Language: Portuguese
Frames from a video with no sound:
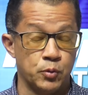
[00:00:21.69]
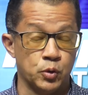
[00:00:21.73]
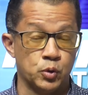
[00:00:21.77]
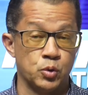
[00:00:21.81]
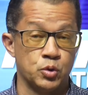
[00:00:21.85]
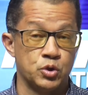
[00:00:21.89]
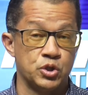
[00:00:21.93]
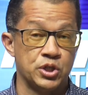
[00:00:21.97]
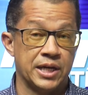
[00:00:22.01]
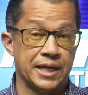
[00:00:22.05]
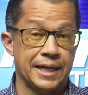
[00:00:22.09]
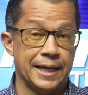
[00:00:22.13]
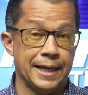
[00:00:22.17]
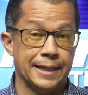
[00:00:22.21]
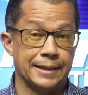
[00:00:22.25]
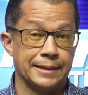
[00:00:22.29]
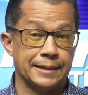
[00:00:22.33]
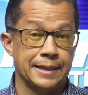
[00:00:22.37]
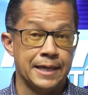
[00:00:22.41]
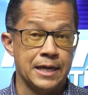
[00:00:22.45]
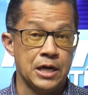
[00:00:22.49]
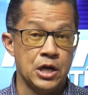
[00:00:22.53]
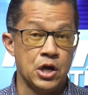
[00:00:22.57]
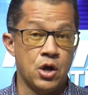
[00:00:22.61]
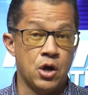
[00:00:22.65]

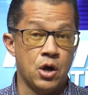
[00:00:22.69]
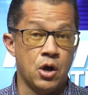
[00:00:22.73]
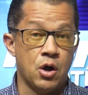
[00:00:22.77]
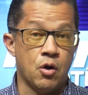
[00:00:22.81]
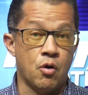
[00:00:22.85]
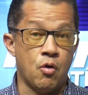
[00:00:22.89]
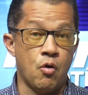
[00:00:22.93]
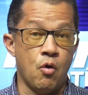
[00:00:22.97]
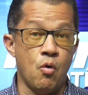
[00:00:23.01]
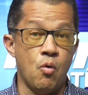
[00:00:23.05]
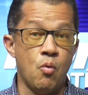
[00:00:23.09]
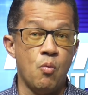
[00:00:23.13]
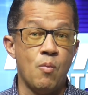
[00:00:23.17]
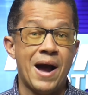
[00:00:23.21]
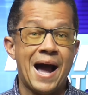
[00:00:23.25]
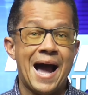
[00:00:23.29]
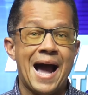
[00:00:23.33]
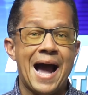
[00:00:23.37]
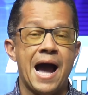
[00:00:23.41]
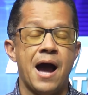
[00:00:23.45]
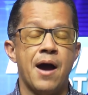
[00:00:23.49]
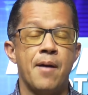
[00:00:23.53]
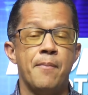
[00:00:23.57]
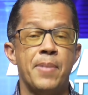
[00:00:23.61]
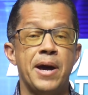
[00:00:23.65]
motocicleta, com uma
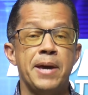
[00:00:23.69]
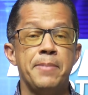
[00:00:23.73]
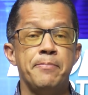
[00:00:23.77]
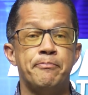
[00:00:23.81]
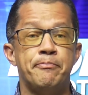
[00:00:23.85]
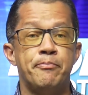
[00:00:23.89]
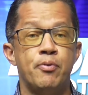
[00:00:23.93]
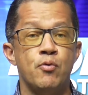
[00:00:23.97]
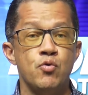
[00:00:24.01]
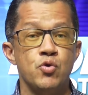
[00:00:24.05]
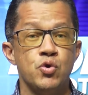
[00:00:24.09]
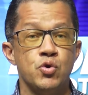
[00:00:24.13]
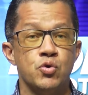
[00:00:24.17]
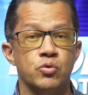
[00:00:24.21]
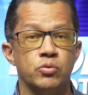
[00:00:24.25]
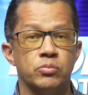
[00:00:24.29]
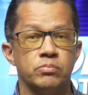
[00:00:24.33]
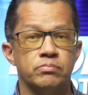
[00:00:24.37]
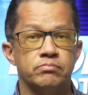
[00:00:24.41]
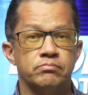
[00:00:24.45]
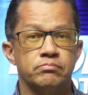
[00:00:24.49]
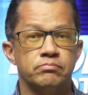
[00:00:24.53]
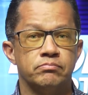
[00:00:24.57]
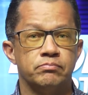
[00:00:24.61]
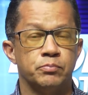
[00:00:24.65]
arma em punho